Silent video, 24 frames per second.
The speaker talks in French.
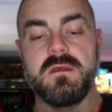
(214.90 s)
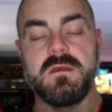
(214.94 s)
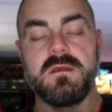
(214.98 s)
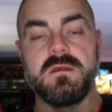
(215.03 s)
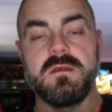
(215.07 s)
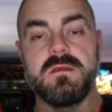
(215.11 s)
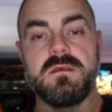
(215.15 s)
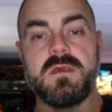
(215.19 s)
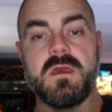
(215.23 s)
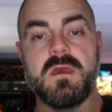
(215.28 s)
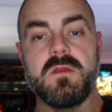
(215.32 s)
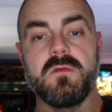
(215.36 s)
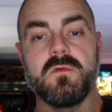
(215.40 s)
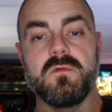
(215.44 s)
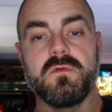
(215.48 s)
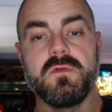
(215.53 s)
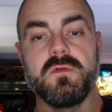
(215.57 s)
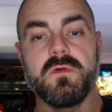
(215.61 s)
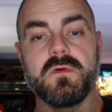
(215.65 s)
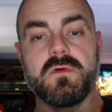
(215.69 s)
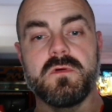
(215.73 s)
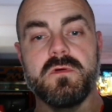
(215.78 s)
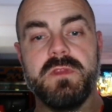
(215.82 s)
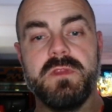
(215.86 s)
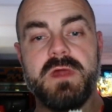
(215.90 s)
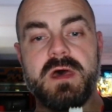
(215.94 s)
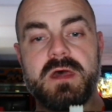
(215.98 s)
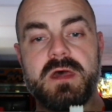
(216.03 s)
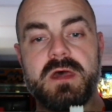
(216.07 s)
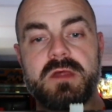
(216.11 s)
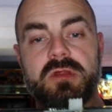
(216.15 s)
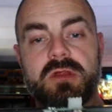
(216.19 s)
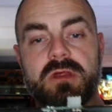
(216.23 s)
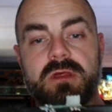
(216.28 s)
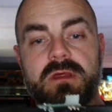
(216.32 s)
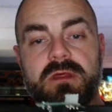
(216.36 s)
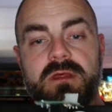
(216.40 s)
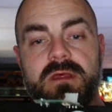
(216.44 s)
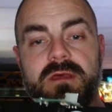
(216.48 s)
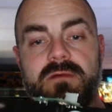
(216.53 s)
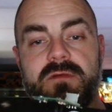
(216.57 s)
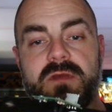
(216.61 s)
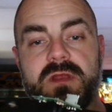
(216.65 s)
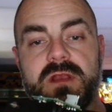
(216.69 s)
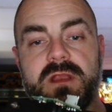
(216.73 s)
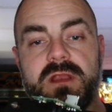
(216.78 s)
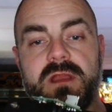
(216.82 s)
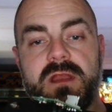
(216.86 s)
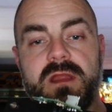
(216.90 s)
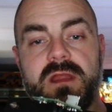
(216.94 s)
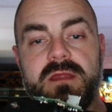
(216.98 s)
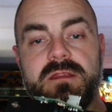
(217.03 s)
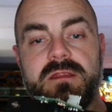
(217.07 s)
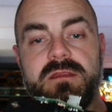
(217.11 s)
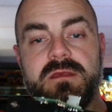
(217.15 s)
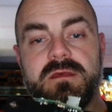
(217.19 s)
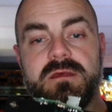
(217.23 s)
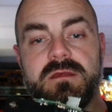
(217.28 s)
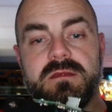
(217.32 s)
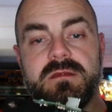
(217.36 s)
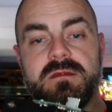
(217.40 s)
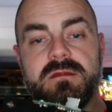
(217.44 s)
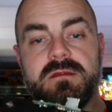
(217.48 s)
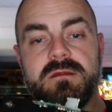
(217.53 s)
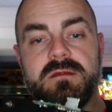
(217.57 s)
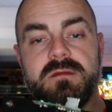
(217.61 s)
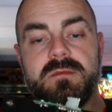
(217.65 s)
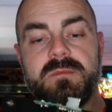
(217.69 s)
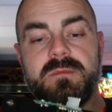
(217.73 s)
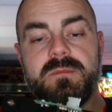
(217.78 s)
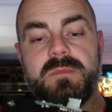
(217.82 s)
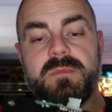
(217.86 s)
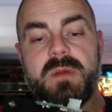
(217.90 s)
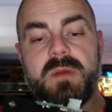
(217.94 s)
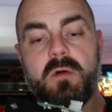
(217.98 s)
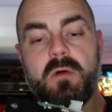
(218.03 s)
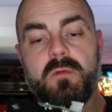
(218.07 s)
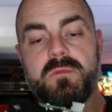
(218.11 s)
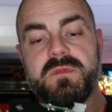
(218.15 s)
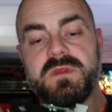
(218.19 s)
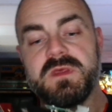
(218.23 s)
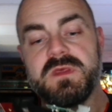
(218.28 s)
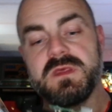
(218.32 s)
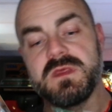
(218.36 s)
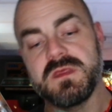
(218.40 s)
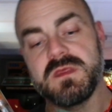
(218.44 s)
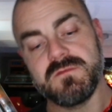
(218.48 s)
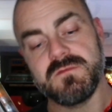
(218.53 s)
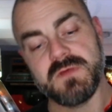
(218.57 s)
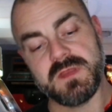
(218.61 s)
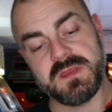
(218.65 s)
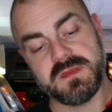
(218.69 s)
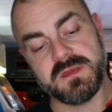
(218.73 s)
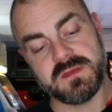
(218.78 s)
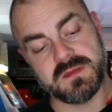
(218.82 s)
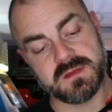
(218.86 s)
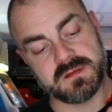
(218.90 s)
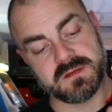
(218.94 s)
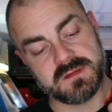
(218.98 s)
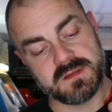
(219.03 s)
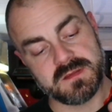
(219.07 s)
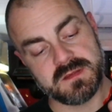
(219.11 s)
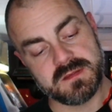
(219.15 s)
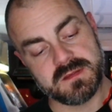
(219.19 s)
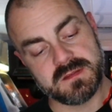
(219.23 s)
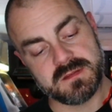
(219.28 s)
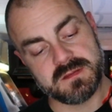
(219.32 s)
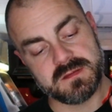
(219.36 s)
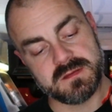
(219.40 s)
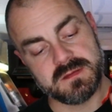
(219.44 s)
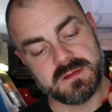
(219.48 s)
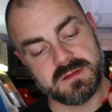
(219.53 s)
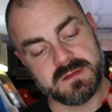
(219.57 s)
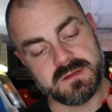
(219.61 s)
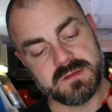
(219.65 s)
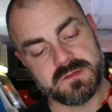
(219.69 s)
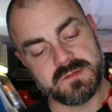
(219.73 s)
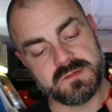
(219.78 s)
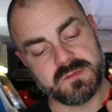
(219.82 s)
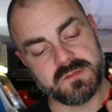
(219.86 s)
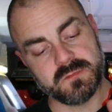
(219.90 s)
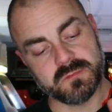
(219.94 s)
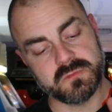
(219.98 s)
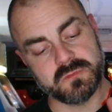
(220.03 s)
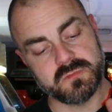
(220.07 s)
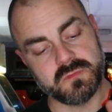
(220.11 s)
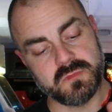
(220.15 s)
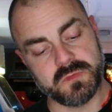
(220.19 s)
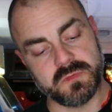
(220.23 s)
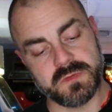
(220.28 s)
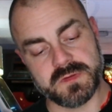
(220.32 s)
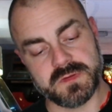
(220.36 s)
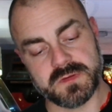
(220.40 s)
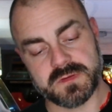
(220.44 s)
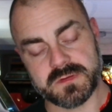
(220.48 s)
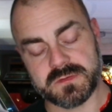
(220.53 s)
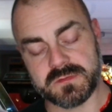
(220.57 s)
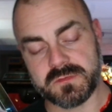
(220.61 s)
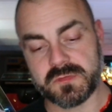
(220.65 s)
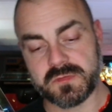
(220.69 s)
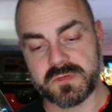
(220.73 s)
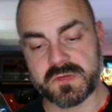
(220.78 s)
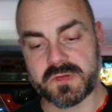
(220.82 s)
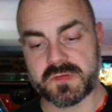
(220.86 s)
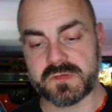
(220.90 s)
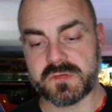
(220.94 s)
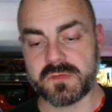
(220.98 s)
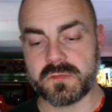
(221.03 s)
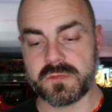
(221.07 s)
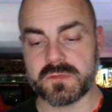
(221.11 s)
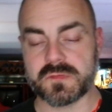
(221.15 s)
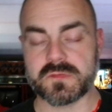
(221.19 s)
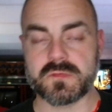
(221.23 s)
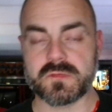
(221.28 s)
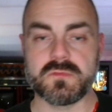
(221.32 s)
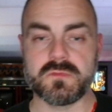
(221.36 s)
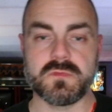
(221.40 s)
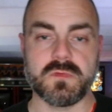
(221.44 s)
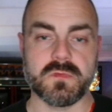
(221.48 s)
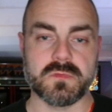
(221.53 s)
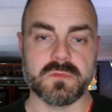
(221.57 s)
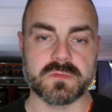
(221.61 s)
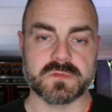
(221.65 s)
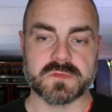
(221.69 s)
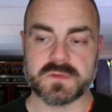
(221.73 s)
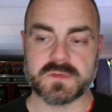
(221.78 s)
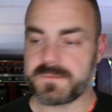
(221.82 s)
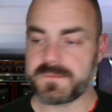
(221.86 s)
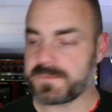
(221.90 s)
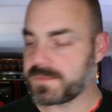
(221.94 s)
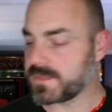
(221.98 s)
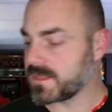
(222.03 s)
il y a une roue d'encodage. Et avec les LED, par optique, il va détecter si on tourne dans un sens ou dans l'autre.